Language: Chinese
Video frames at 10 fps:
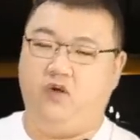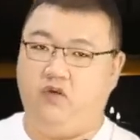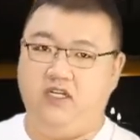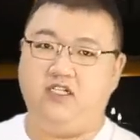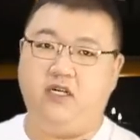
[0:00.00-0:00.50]

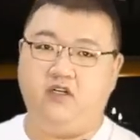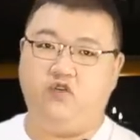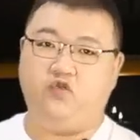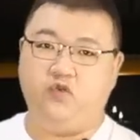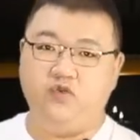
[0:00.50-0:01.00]
有人甚
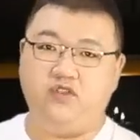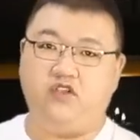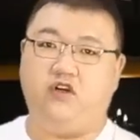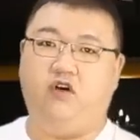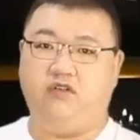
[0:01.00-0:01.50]
至主动
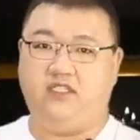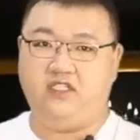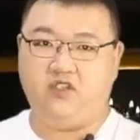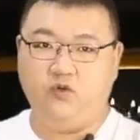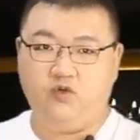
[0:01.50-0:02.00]
自首
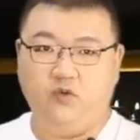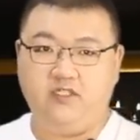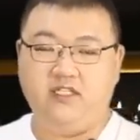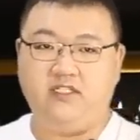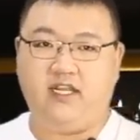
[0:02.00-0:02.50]
以求
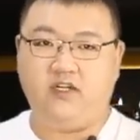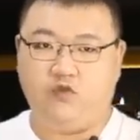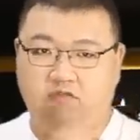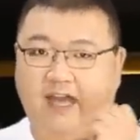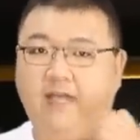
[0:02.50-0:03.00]
从轻这个
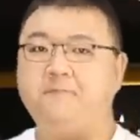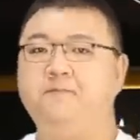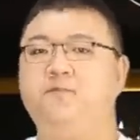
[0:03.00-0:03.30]
处罚。